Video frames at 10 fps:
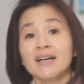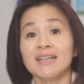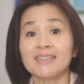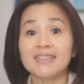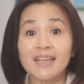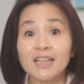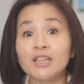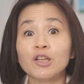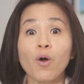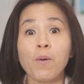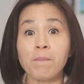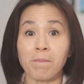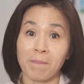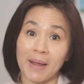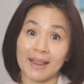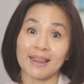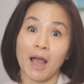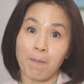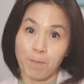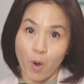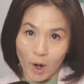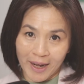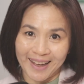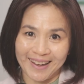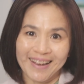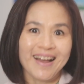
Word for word: sindrom metabolik.